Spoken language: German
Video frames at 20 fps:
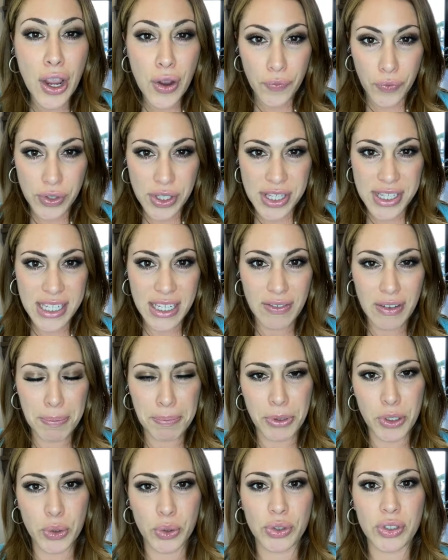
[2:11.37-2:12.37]
von
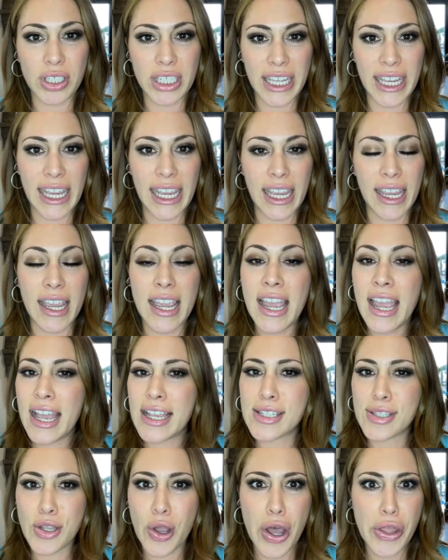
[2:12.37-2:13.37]
cdbeauty.de.
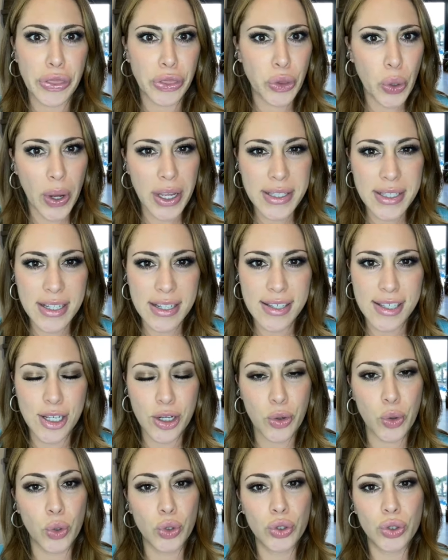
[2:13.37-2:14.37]
Es dauert 90
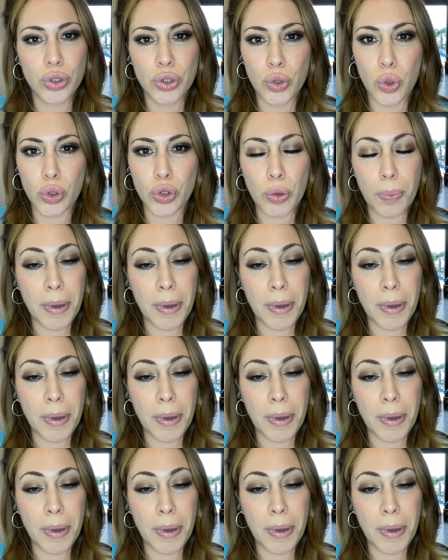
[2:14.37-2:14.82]
Sekunden und du